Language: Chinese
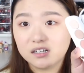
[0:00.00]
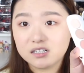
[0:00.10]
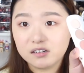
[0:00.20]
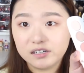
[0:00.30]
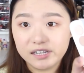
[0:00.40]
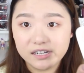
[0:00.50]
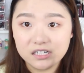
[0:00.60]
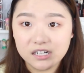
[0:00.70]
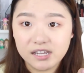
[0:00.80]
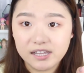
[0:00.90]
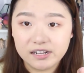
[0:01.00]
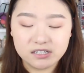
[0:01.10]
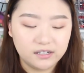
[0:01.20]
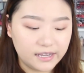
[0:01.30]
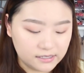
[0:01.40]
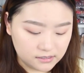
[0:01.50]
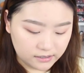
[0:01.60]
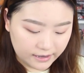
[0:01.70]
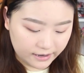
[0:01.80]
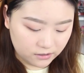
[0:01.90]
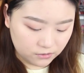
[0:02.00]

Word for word: 我要稍微深一点这个颜色来